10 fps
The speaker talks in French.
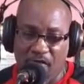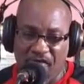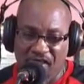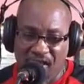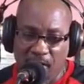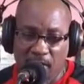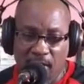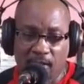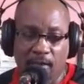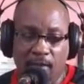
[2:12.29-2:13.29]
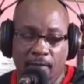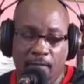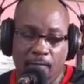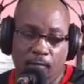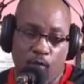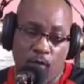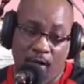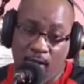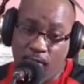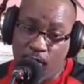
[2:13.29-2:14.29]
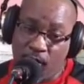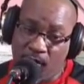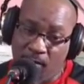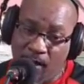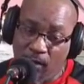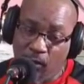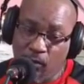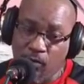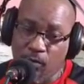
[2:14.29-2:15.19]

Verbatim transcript: de visibilité. Ou râlé Florence en bas, ou